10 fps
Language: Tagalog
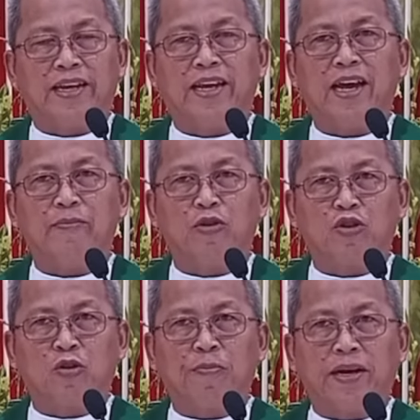lingi ay
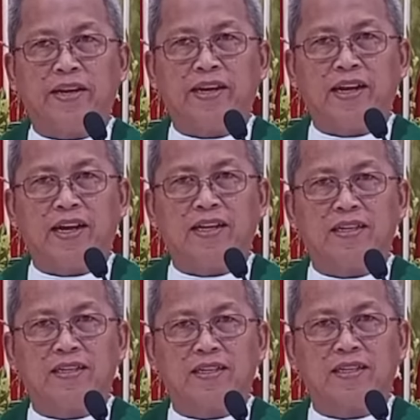mong tupad ina
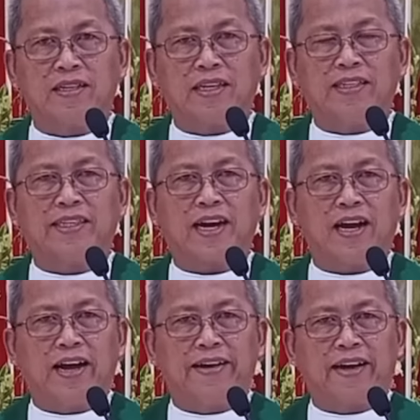kinsa
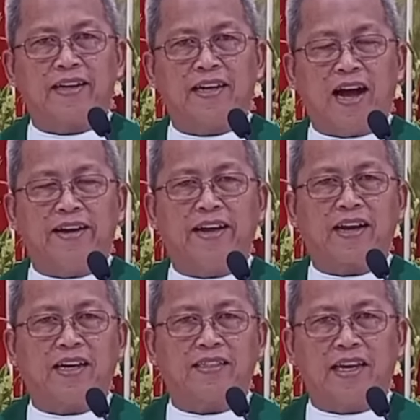kang anak
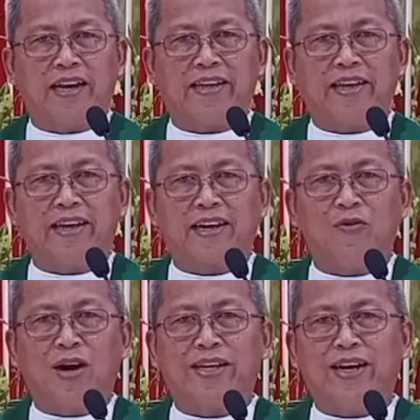anak ka sa liking
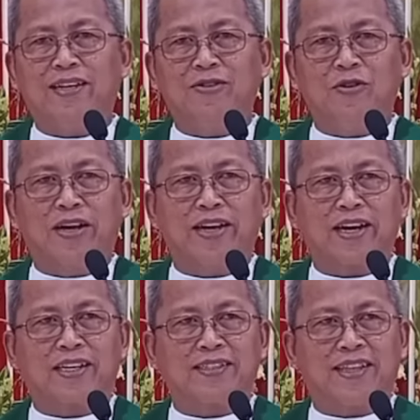kawayan o
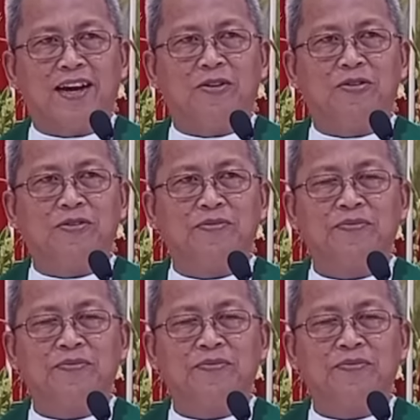anak ka sa tao